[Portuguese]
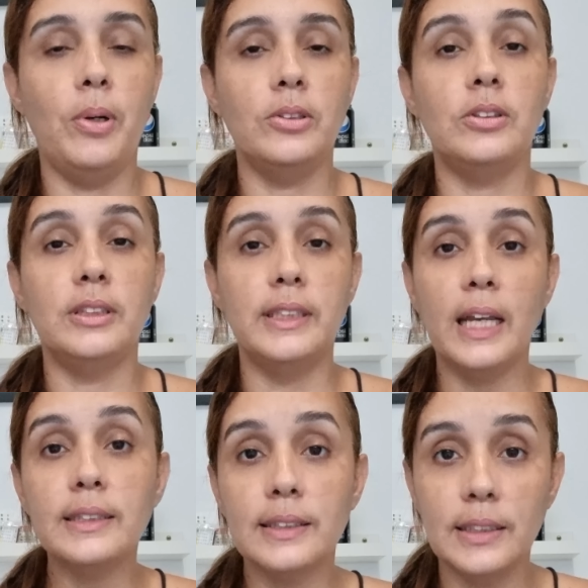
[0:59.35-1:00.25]
Posso
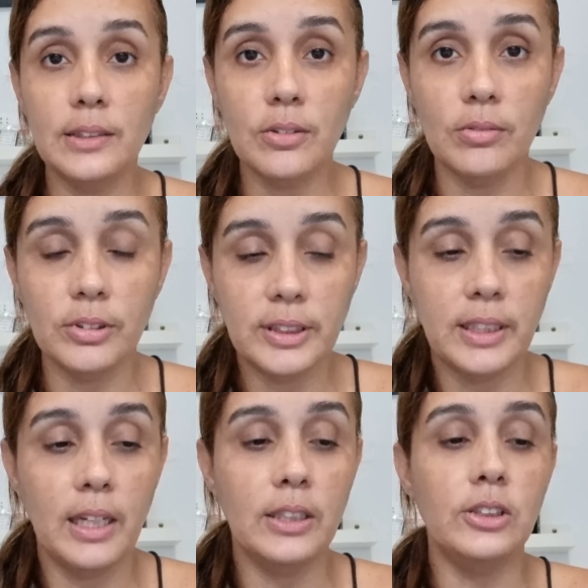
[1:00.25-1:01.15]
dizer assim com
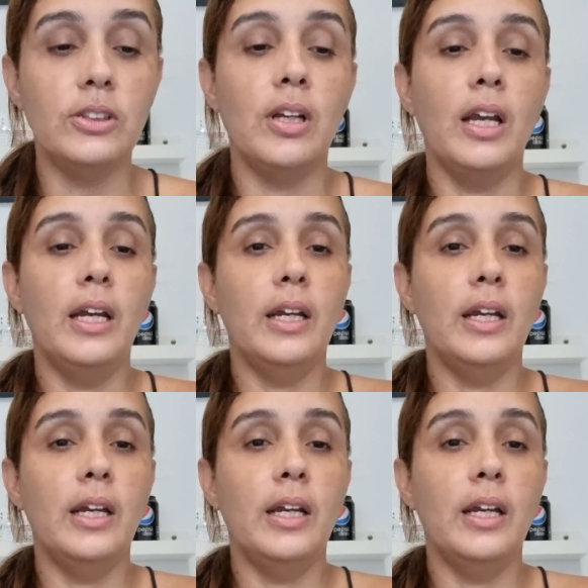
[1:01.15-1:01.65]
vocês.